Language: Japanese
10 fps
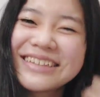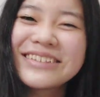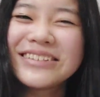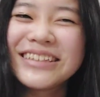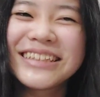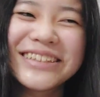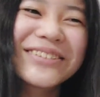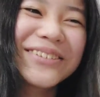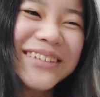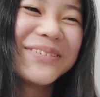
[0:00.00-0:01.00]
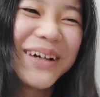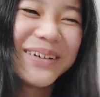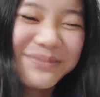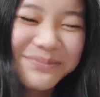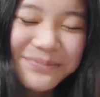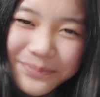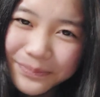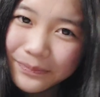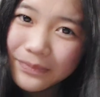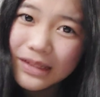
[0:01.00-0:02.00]
正直ちょっと邪魔
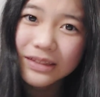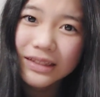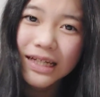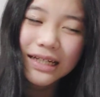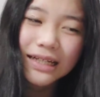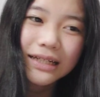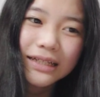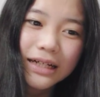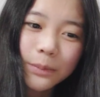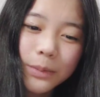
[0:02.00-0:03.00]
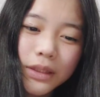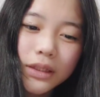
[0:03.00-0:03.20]
そうなんか髪